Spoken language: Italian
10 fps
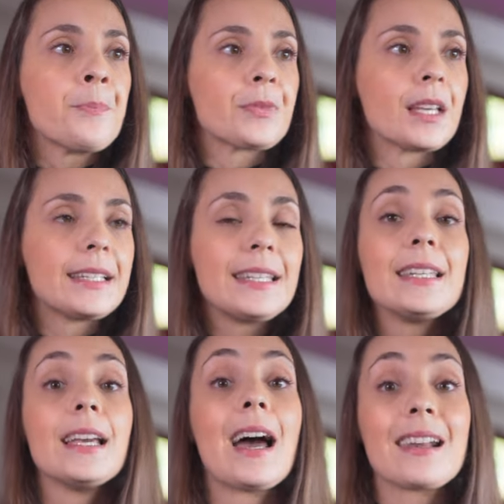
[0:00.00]
Mm,
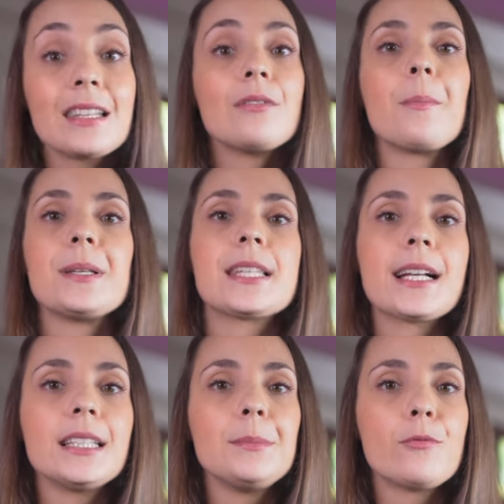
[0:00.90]
chi arriva a Biz
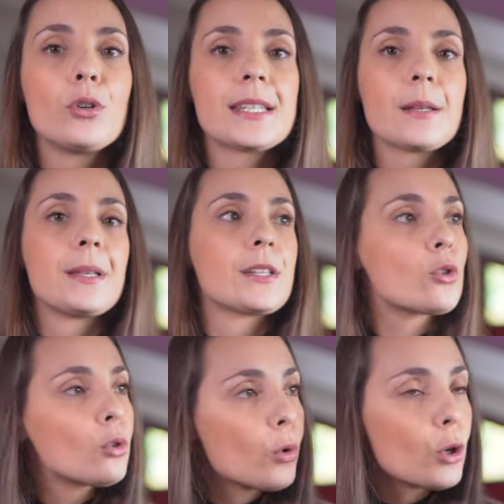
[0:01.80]
Academy vuole sapere
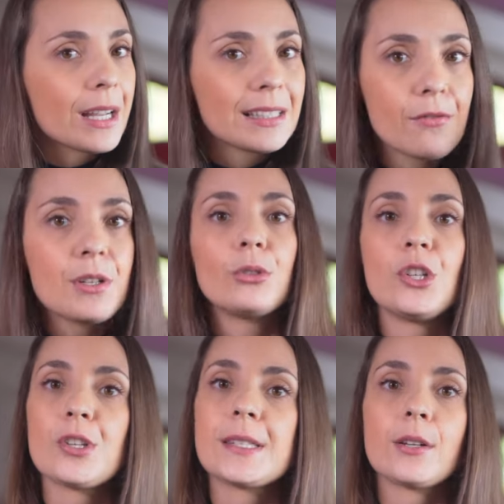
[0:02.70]
solo quello che è davvero
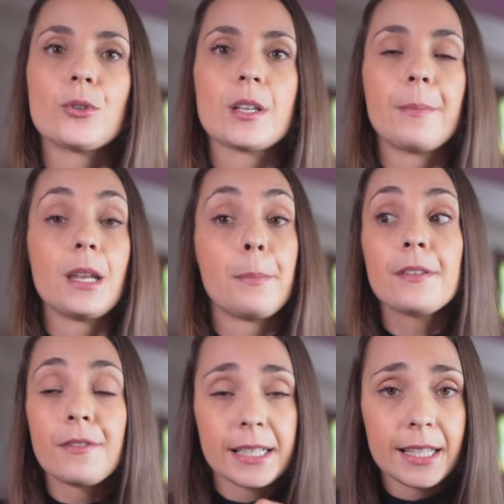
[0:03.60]
necessario sapere
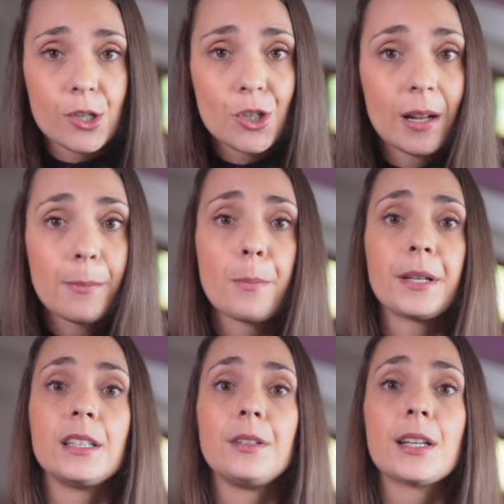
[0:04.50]
per far crescere la
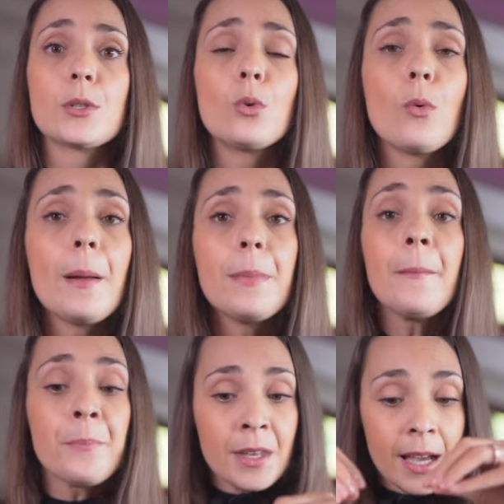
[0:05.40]
propria attività sul web,
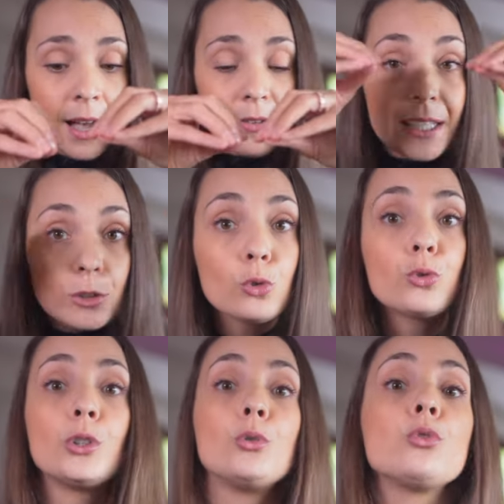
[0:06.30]
avere
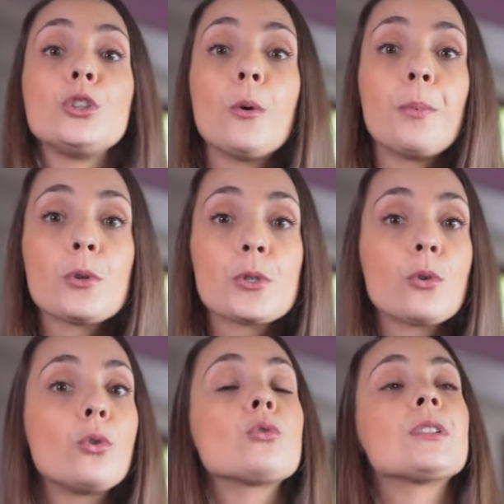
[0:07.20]
tutto in un unico
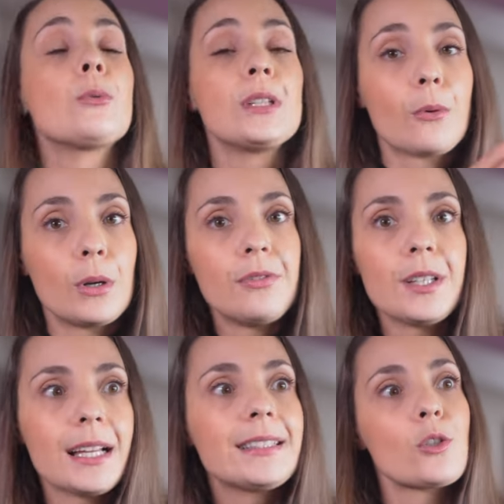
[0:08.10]
posto con una guida
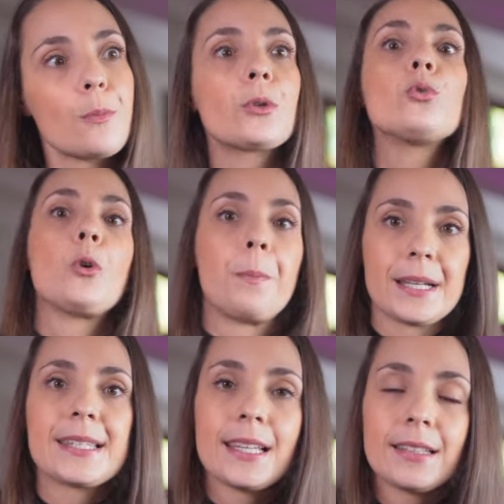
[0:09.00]
qualificata e soprattutto
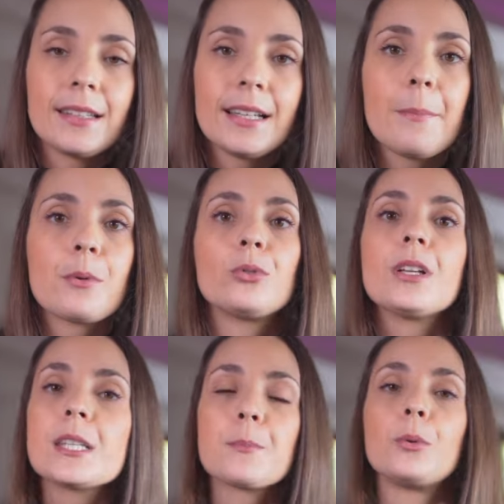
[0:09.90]
presente che è
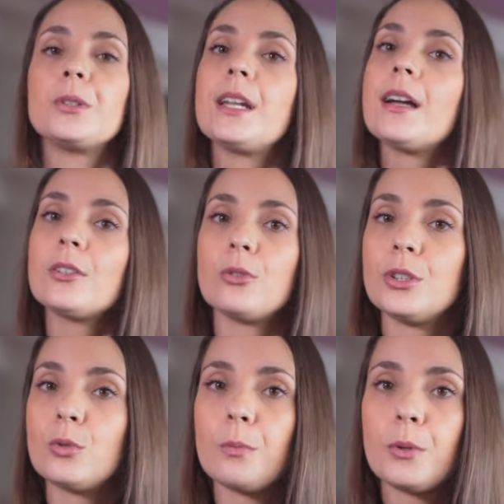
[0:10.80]
pronta a rispondere ad
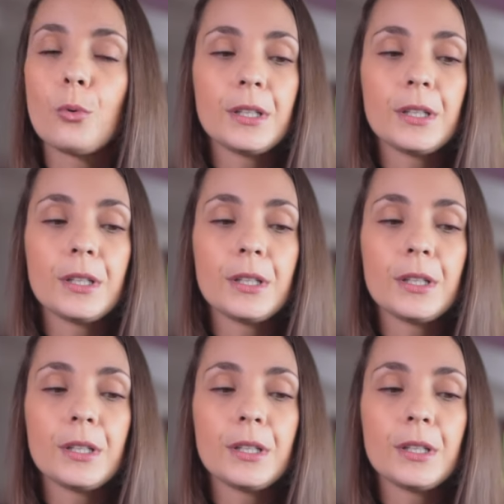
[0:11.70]
ogni dubbio.